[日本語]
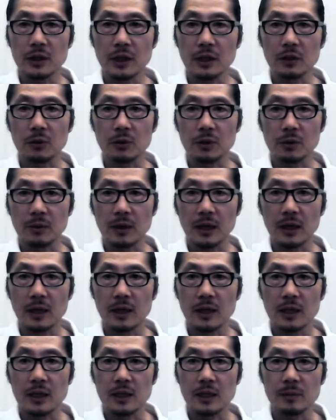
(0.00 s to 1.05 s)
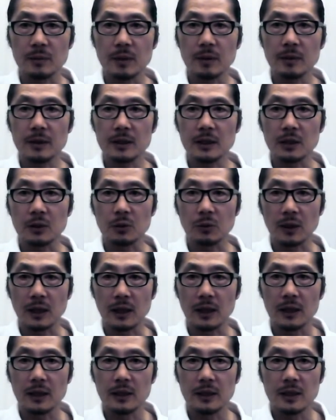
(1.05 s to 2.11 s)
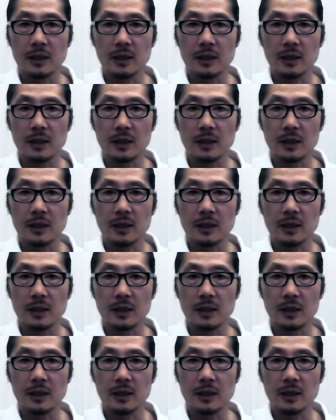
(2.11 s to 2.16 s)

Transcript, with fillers: 態度には今までとは